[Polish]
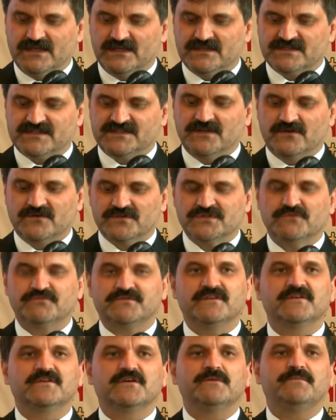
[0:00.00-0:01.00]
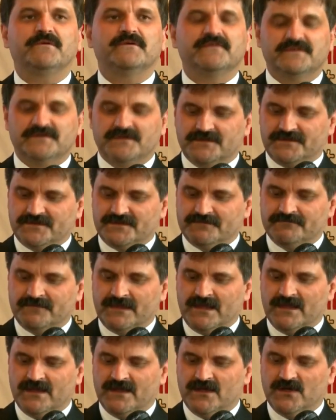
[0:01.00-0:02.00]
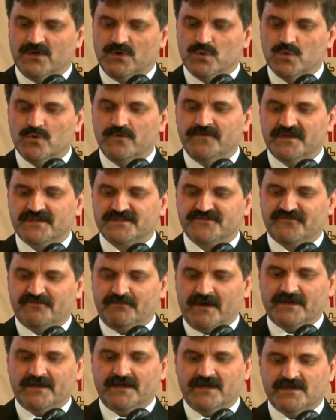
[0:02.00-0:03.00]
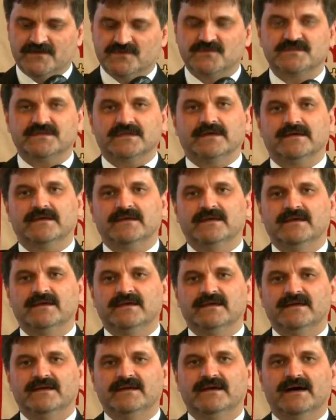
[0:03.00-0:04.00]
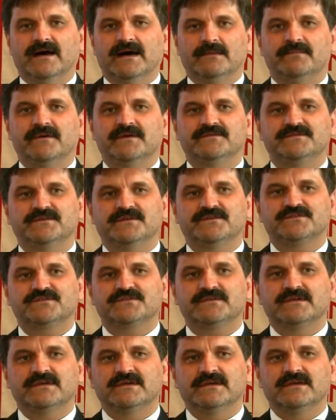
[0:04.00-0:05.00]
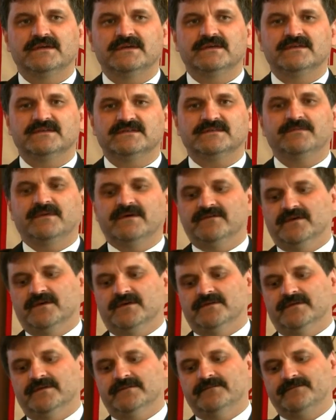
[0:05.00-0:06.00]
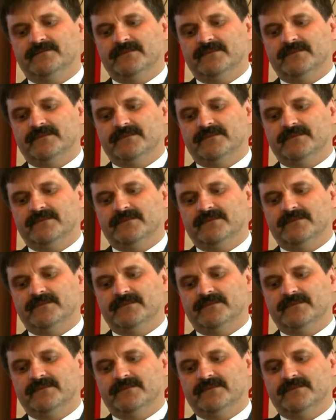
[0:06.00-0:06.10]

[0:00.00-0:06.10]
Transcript: zdążył tylko powiedzieć: Uwierz w Pana Jezusa, a będziesz zbawiony.